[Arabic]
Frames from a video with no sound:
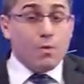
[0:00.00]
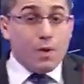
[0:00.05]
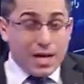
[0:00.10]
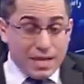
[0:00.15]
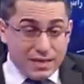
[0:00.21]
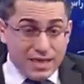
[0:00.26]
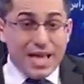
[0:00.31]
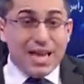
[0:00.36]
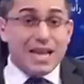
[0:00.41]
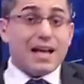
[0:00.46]

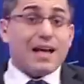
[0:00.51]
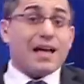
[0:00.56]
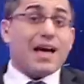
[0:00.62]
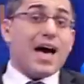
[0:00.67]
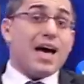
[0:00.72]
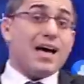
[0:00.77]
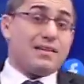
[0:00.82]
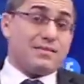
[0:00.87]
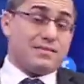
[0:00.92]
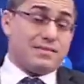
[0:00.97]
وكذلك
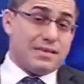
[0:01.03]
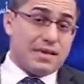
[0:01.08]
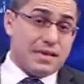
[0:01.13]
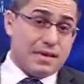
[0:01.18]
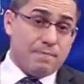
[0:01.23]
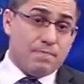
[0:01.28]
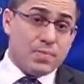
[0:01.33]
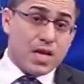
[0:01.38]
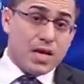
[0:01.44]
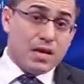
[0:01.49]

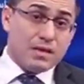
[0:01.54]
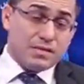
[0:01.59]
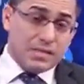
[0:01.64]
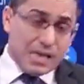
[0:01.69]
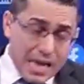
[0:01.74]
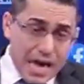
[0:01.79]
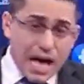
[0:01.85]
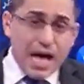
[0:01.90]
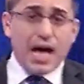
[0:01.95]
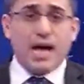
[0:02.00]
قائد
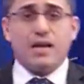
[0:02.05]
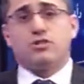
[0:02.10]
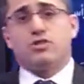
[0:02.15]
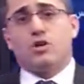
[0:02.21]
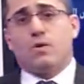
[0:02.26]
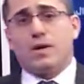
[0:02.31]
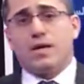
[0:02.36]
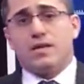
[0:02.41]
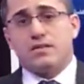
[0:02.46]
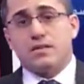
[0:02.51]
سلاح
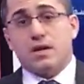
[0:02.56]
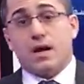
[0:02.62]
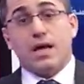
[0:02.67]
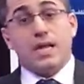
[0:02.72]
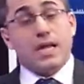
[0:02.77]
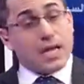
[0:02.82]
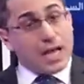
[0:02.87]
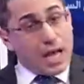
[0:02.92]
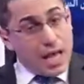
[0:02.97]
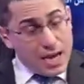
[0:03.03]
الجو
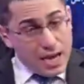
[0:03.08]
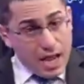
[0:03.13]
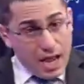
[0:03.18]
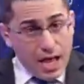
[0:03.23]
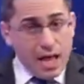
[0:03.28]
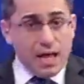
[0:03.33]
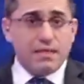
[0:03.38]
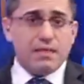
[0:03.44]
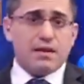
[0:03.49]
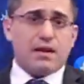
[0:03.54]
الإسرائيلي كان
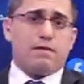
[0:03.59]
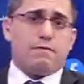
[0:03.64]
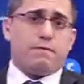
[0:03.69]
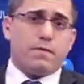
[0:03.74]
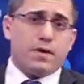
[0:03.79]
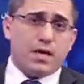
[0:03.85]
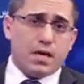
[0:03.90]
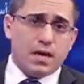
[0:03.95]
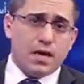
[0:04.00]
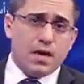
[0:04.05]
حاضرا
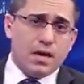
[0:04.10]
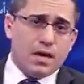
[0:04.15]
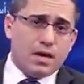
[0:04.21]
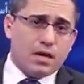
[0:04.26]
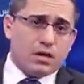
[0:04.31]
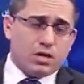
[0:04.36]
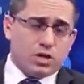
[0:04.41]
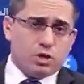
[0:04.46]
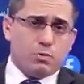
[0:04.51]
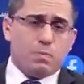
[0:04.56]
في
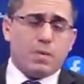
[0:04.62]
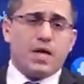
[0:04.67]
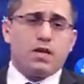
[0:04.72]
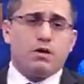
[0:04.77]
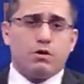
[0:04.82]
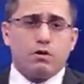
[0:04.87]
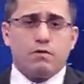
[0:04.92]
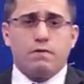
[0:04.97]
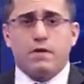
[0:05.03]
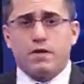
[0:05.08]
ريتشمان
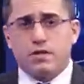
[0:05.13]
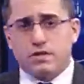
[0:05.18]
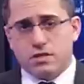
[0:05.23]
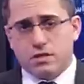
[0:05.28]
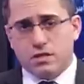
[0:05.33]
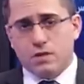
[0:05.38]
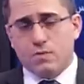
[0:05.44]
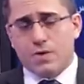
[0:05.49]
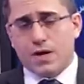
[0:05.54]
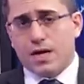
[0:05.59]

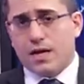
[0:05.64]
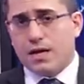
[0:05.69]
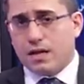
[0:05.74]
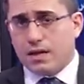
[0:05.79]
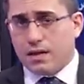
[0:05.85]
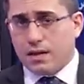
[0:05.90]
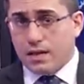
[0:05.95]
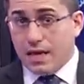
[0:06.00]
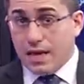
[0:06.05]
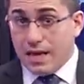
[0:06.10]
يونيفرسيتي
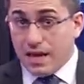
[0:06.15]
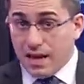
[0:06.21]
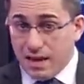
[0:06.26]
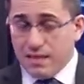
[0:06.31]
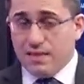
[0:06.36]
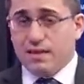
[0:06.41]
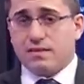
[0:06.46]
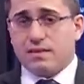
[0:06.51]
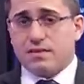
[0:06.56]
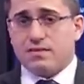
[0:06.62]
وكانت لديه
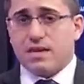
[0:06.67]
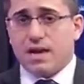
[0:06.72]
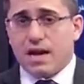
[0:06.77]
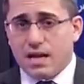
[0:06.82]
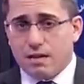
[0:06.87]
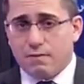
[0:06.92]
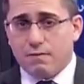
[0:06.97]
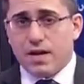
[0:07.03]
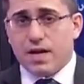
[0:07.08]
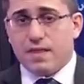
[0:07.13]
أيضا
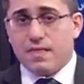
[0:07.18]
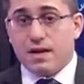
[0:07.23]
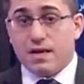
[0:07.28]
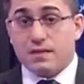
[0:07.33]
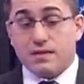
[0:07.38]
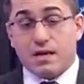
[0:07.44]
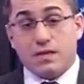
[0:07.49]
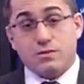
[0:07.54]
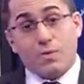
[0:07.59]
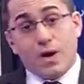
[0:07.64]
تصريحات في هذا
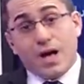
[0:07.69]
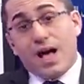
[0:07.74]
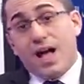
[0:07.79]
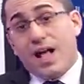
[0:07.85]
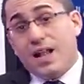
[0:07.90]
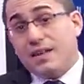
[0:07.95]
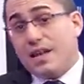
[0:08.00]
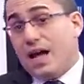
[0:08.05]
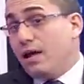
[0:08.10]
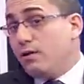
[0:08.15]
الأساس
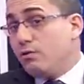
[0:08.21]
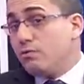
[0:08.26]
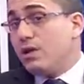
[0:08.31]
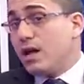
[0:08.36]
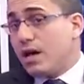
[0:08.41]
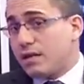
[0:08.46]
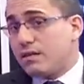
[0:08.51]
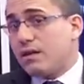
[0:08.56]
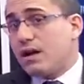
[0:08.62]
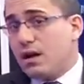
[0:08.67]
وقال نحن
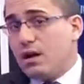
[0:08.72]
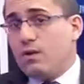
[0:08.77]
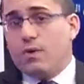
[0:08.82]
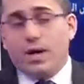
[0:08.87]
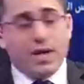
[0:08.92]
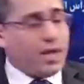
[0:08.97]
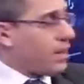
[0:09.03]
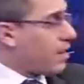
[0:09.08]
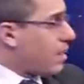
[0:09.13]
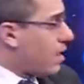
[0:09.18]
نقترح
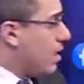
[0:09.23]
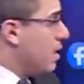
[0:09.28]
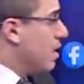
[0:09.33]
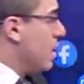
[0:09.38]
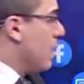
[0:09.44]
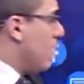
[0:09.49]
ونرى